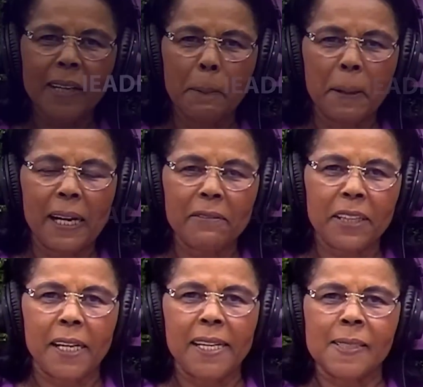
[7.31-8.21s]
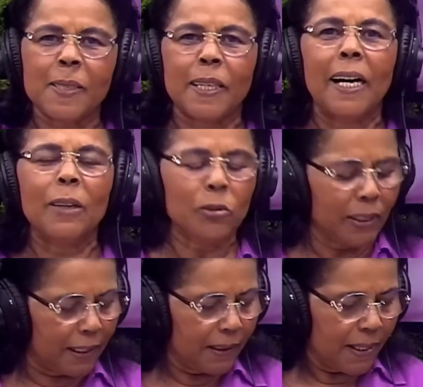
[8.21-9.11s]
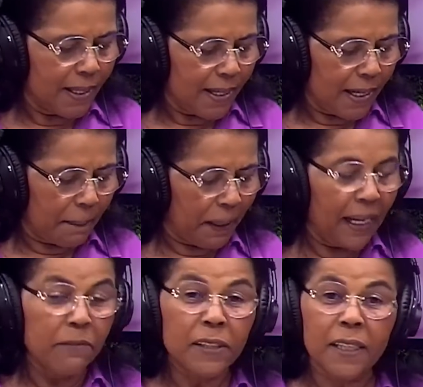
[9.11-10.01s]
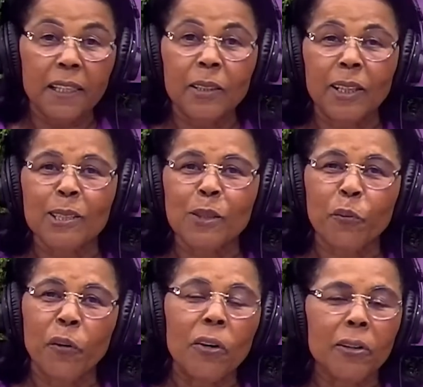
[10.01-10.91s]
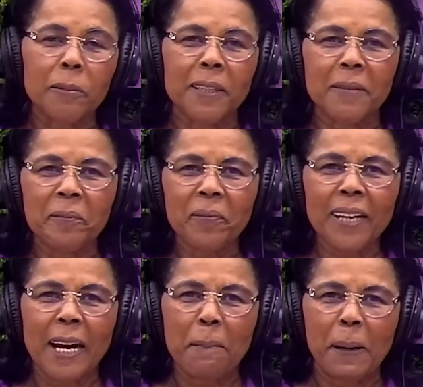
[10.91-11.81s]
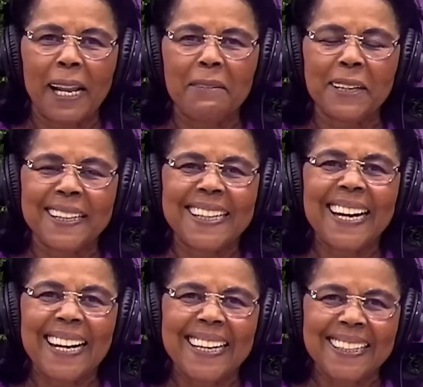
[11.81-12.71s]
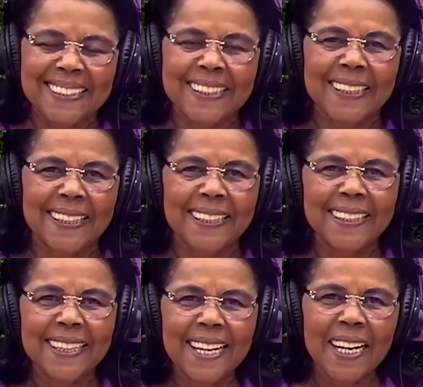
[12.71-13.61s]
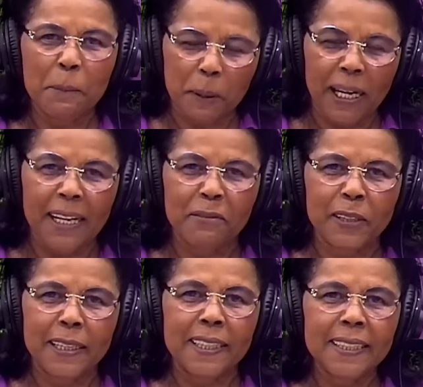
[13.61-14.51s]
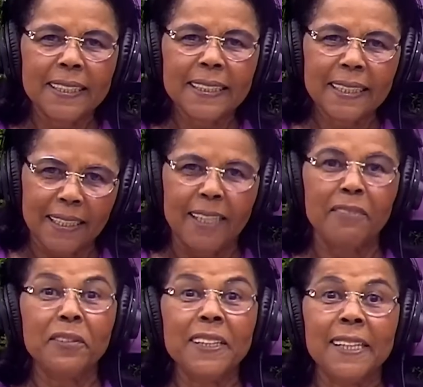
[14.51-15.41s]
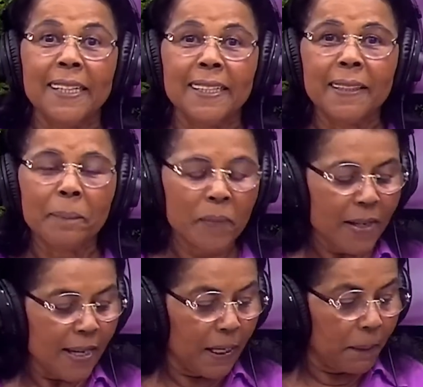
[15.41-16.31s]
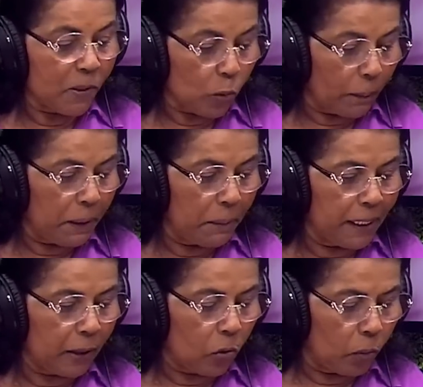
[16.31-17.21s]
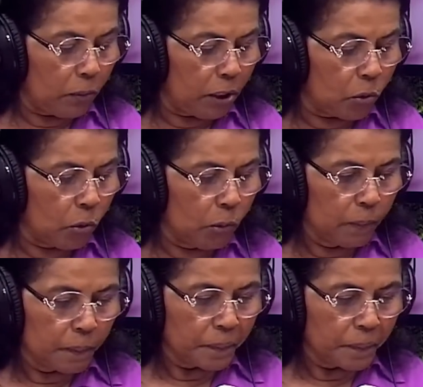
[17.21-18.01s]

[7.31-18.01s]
a palavra que restaura, a palavra que transforma, a palavra que alenta, a palavra que dá vida. Abra sua Bíblia comigo.